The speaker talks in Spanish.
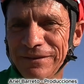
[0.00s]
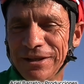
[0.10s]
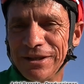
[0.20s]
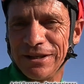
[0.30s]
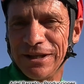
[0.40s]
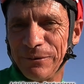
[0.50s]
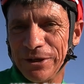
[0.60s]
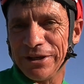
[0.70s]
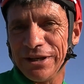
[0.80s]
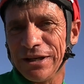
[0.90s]
de La
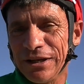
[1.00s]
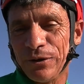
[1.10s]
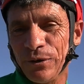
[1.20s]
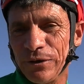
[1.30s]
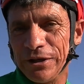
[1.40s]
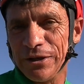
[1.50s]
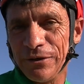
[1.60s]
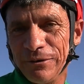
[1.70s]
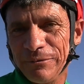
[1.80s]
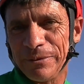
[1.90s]
Guardia, Coco
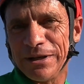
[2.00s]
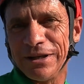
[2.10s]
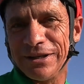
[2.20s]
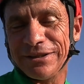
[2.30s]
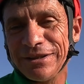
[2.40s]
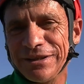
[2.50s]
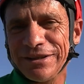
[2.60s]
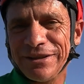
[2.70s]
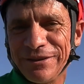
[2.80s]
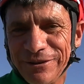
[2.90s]
Lilo, para él se le
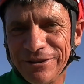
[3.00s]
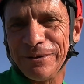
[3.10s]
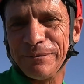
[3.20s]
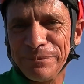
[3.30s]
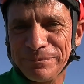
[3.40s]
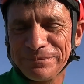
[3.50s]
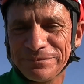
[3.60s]
dedico también.